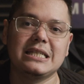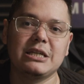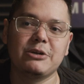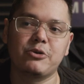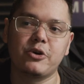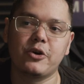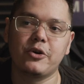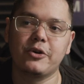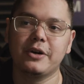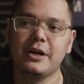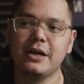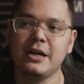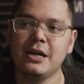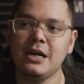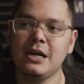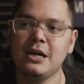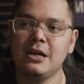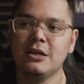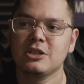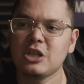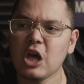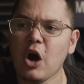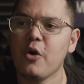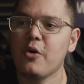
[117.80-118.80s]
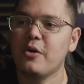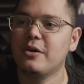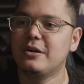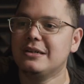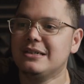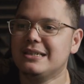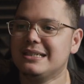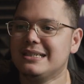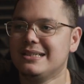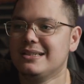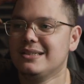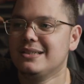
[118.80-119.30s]
zero
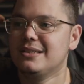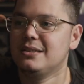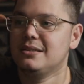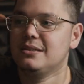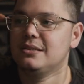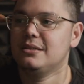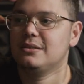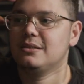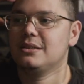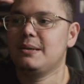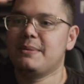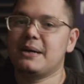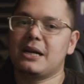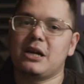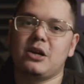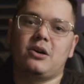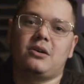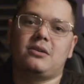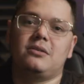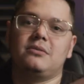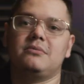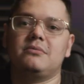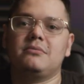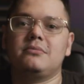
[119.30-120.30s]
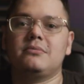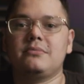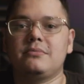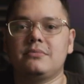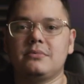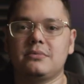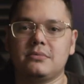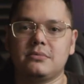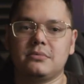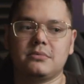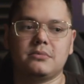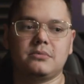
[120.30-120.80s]
so gimana dong
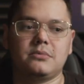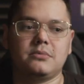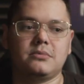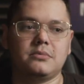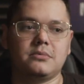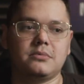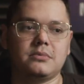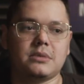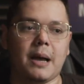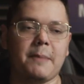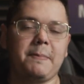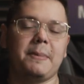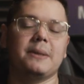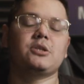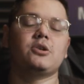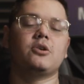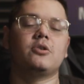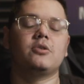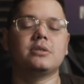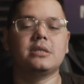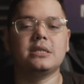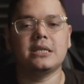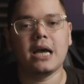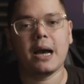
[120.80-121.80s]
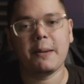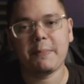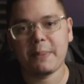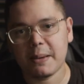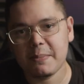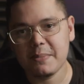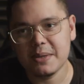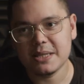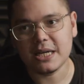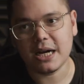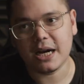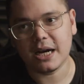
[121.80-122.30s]
apa solusinya
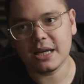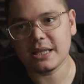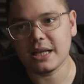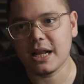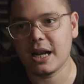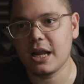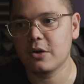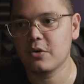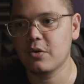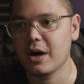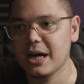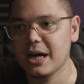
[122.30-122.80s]
apa yang bisa kita